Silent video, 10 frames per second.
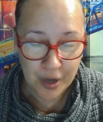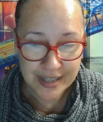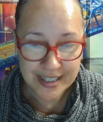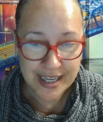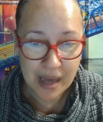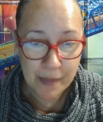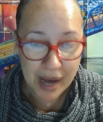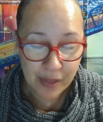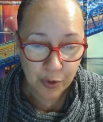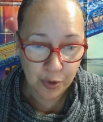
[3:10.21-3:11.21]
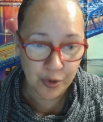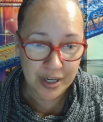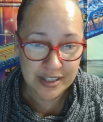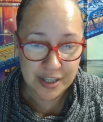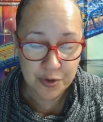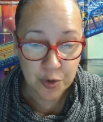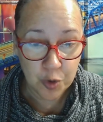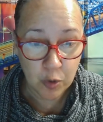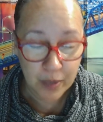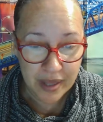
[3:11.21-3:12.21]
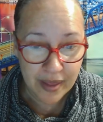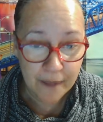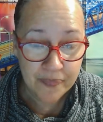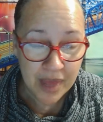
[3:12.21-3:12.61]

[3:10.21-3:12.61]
Así que, amado, gloria al Señor, no olvide,